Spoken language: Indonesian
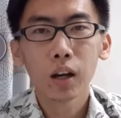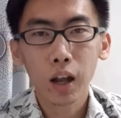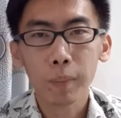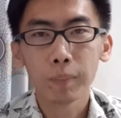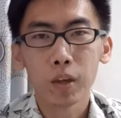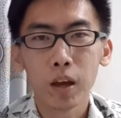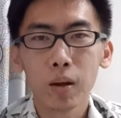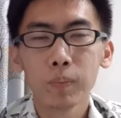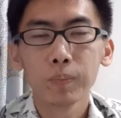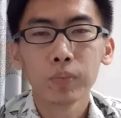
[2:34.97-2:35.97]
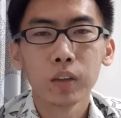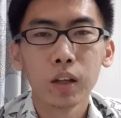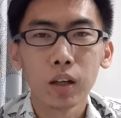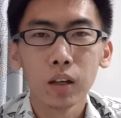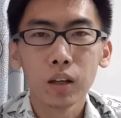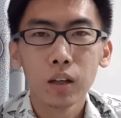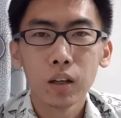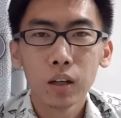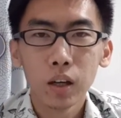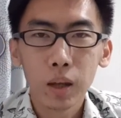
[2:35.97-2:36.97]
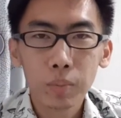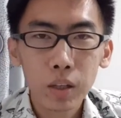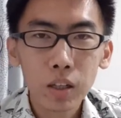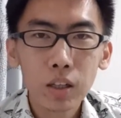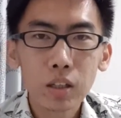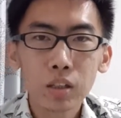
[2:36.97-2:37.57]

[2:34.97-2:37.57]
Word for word: lem ya nah lem ini